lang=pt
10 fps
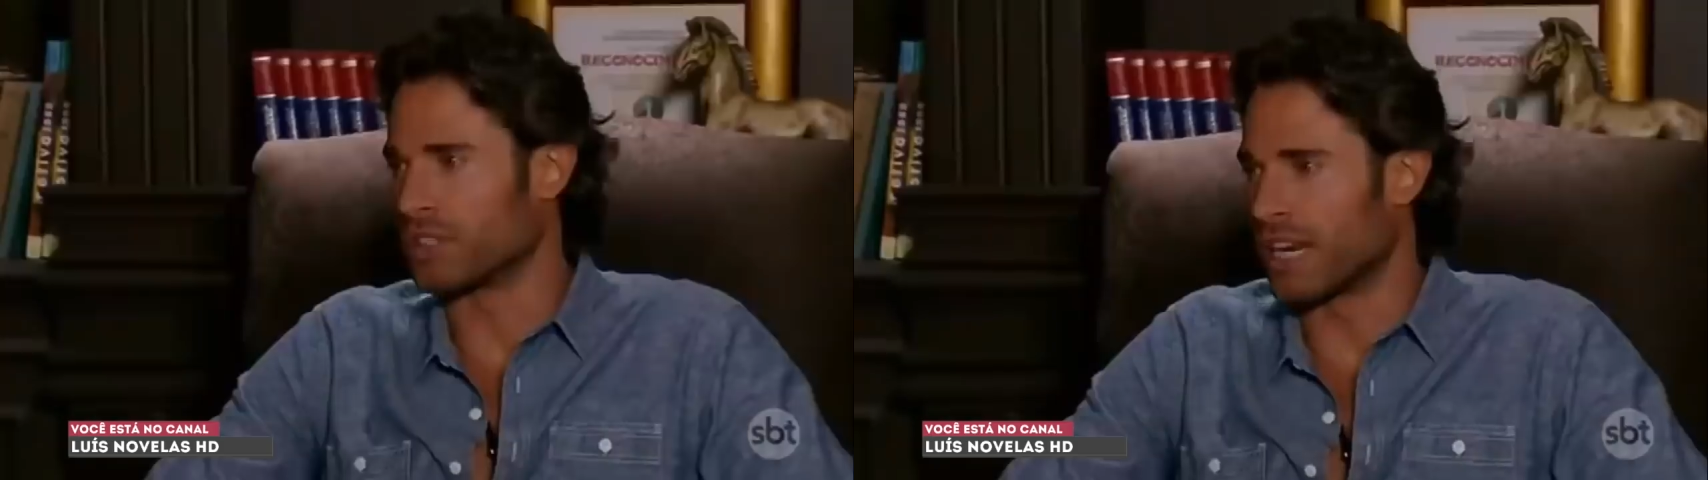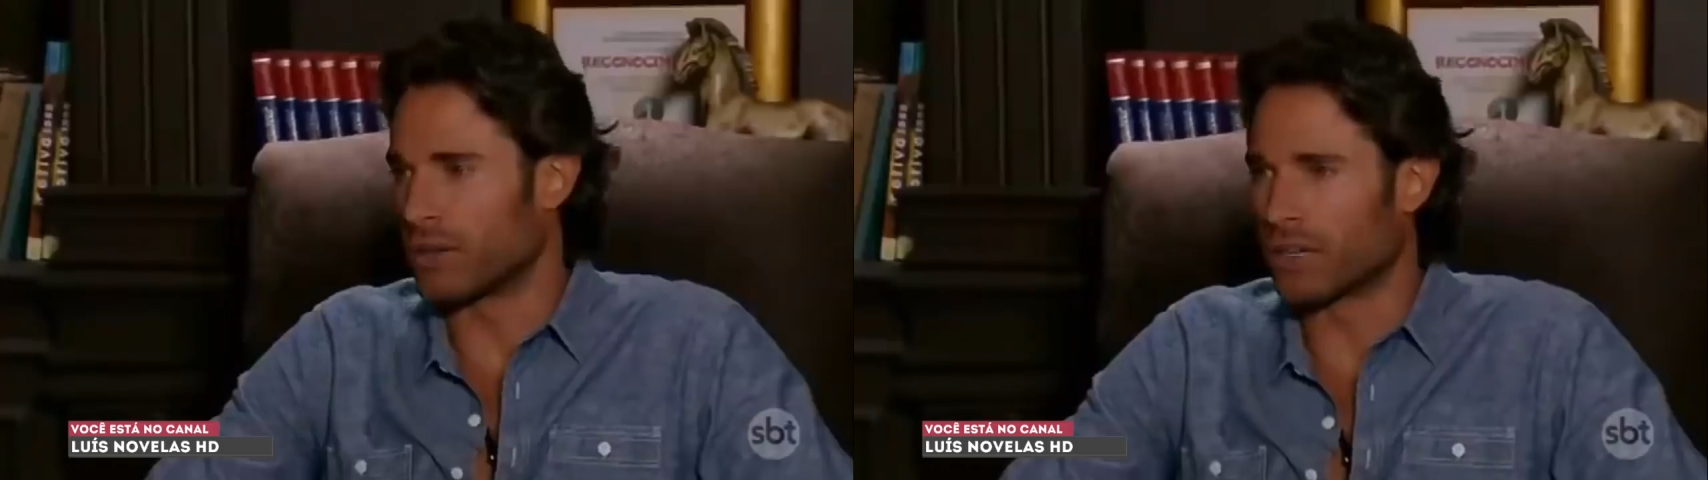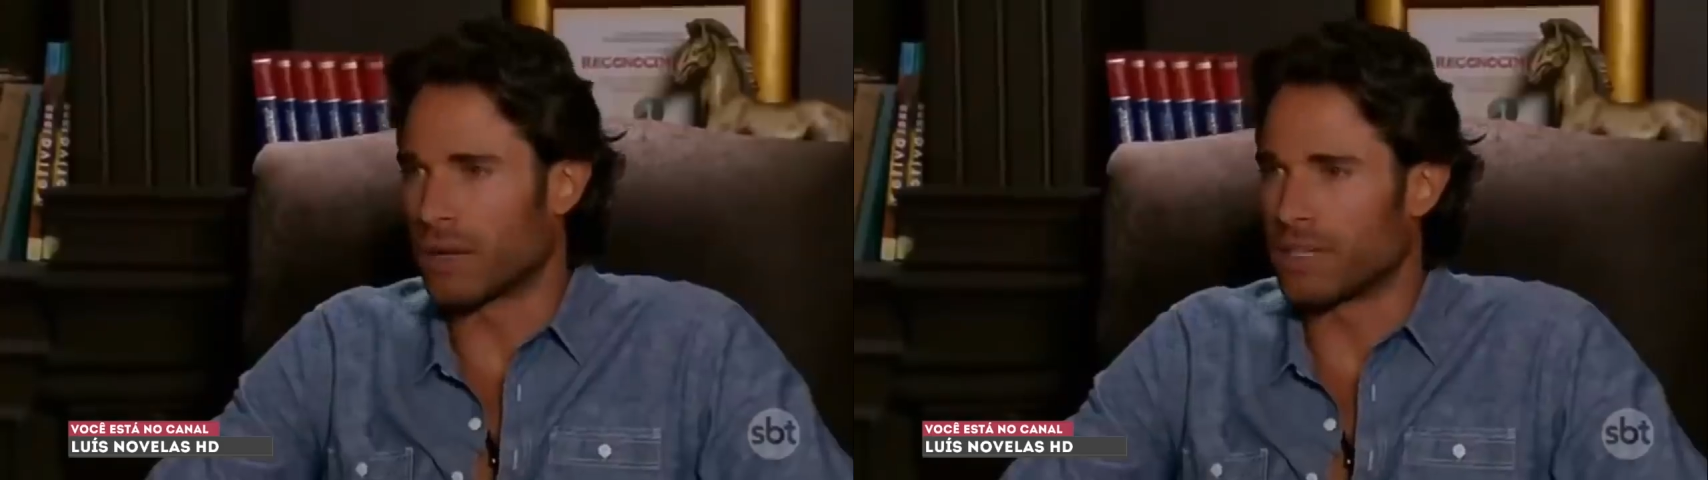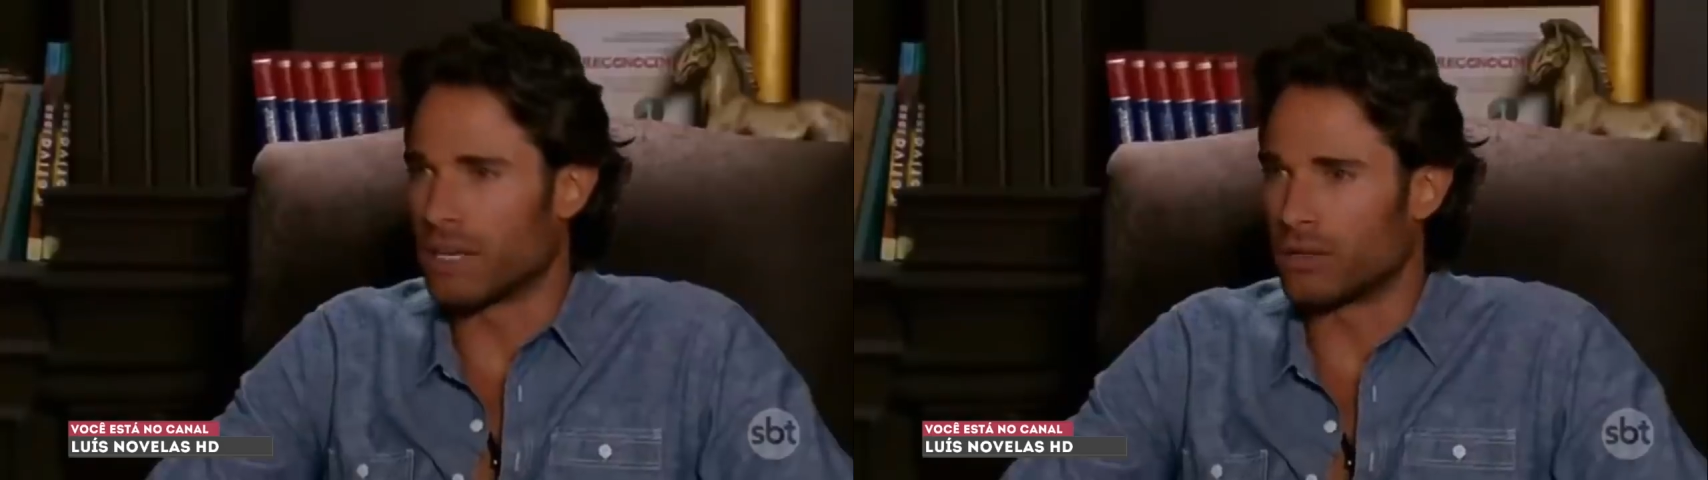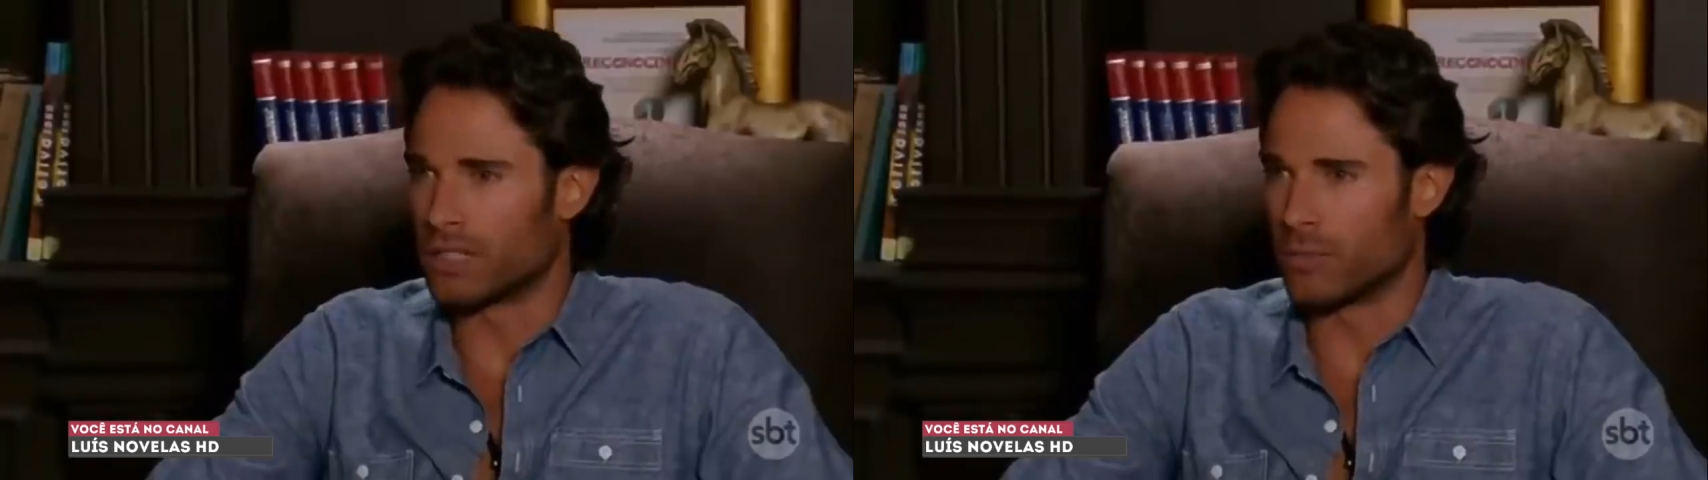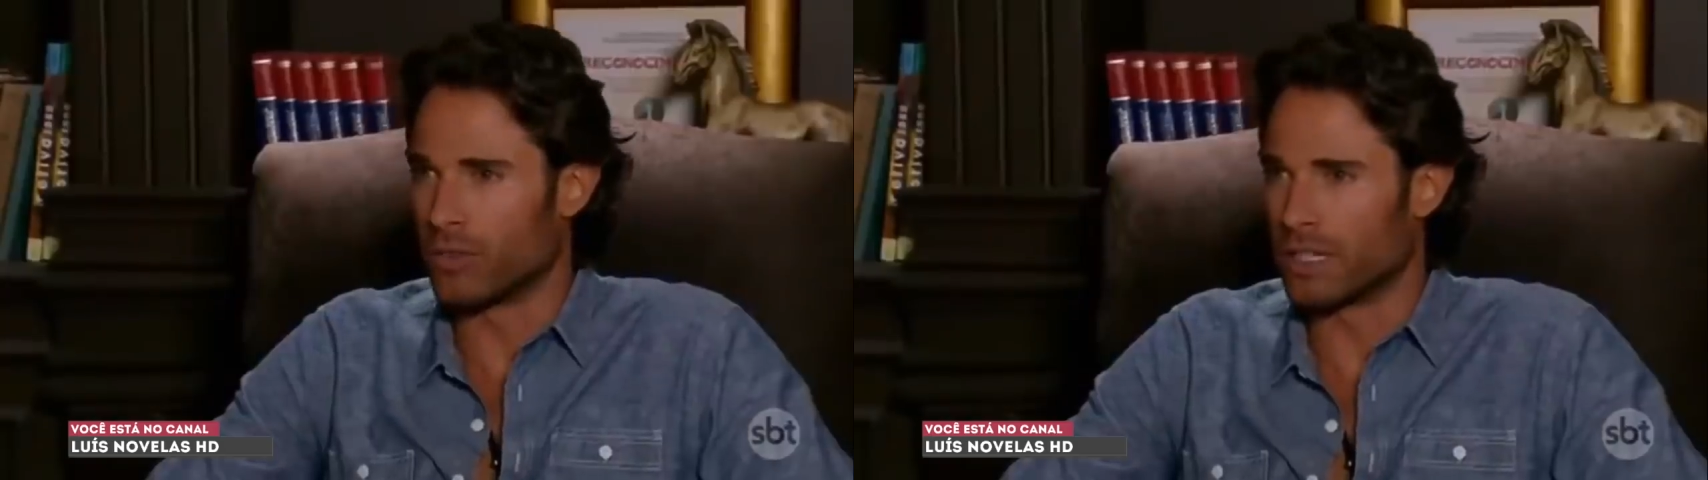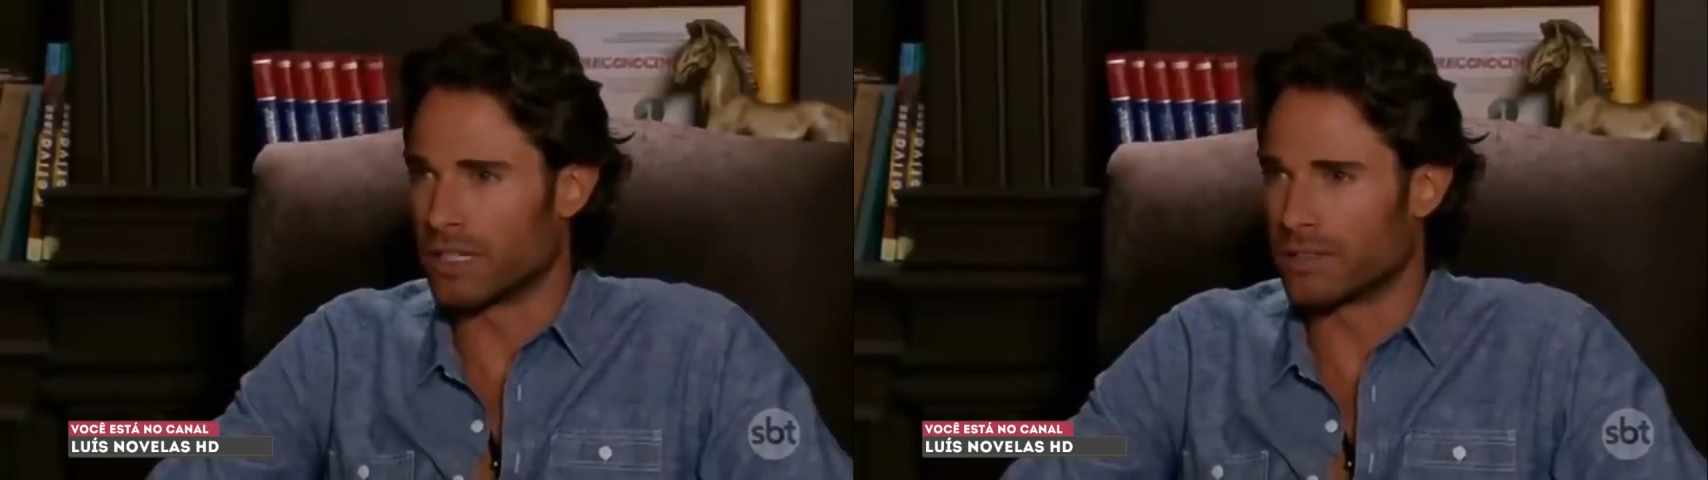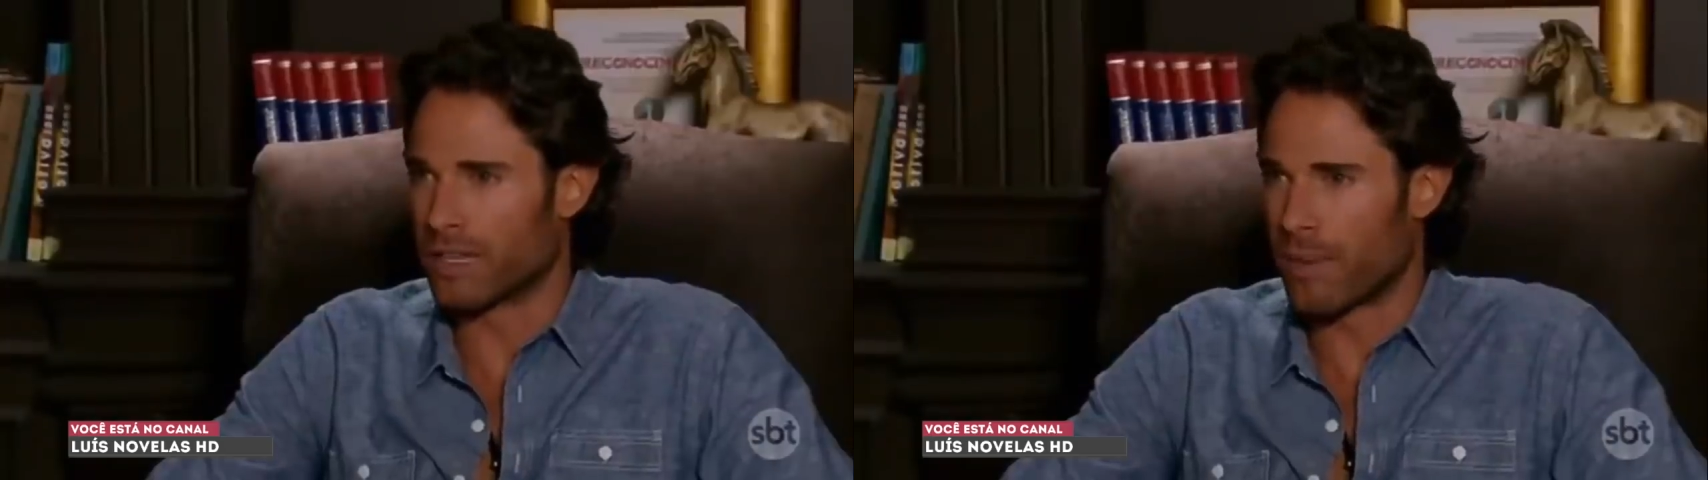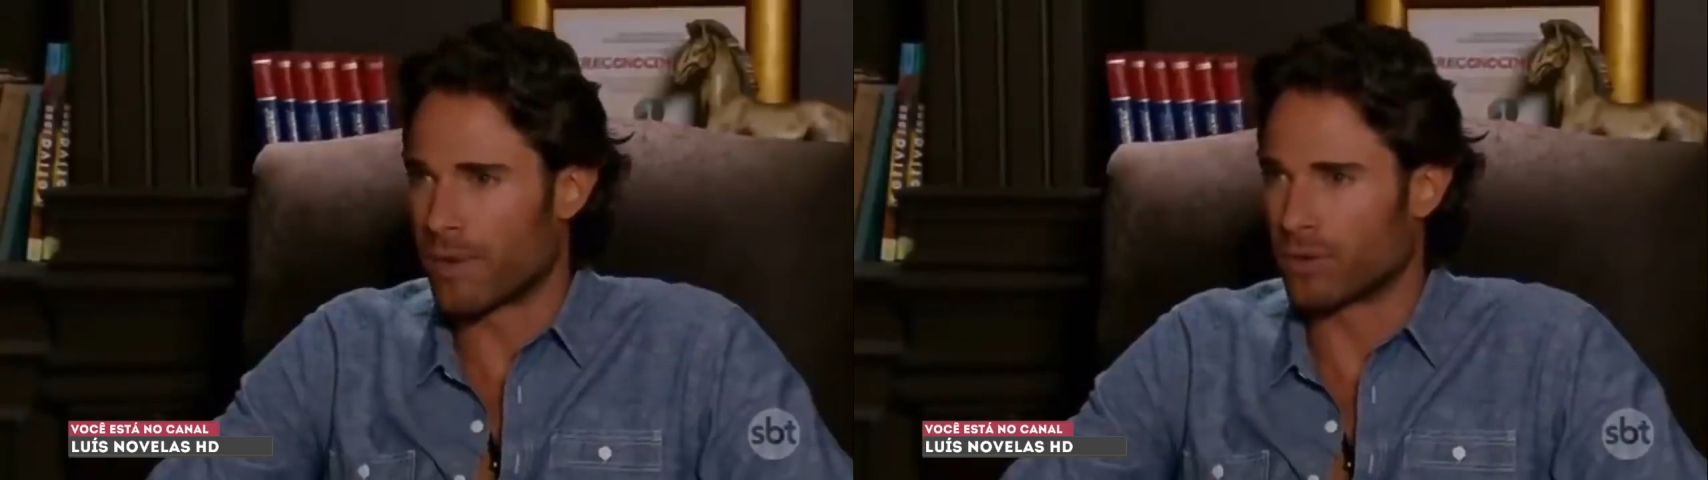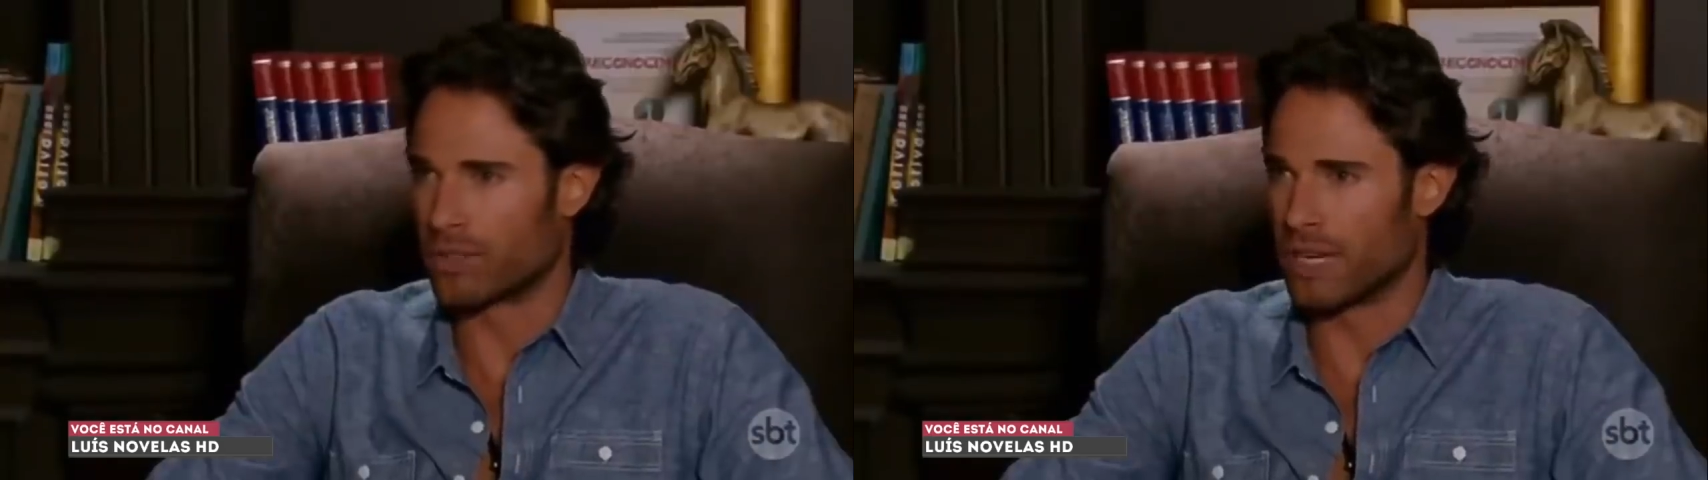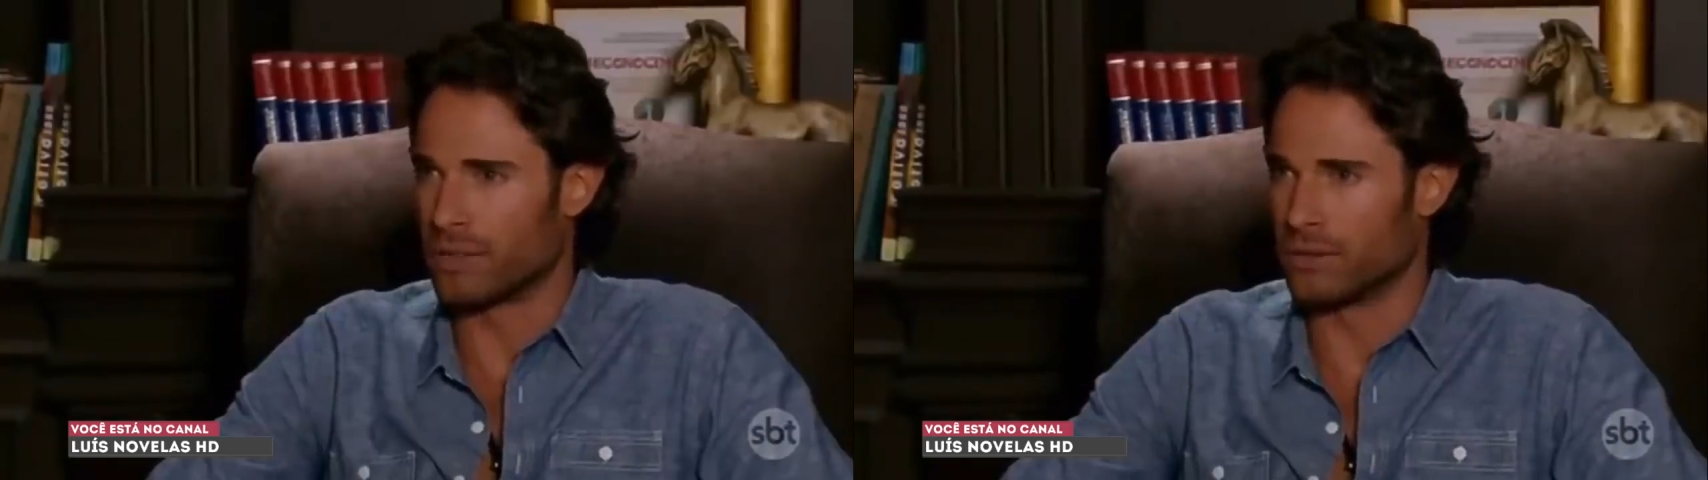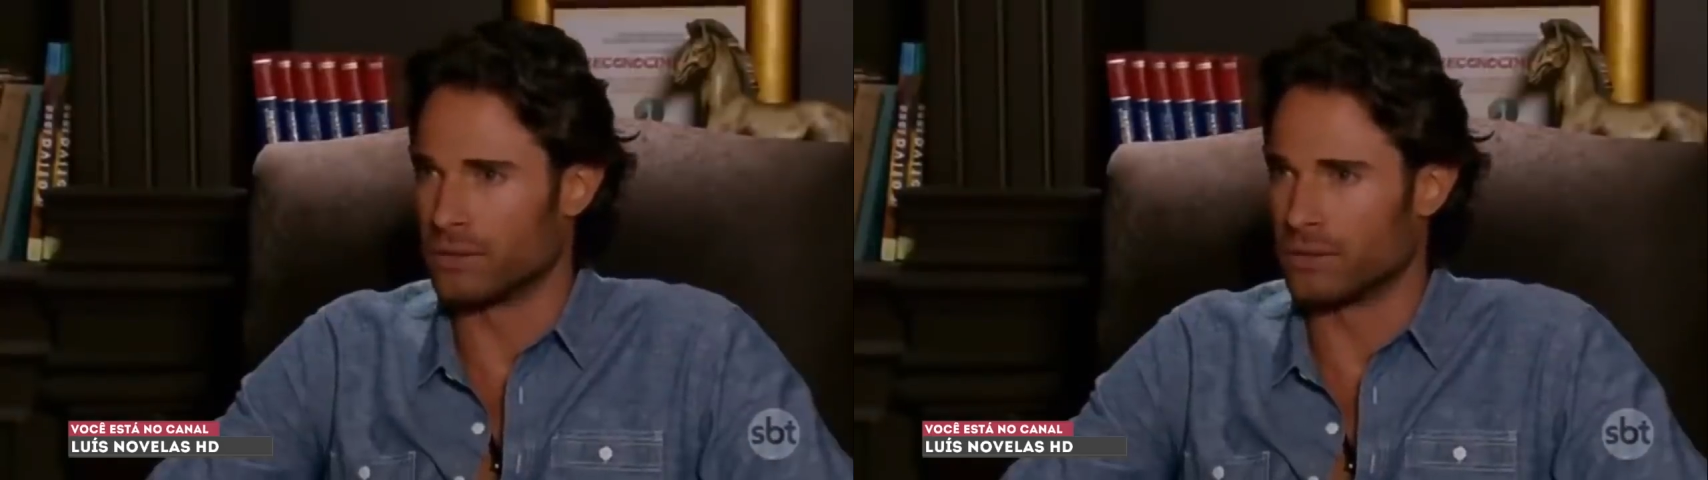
Mas é claro que havia outra mulher chamada Rosário.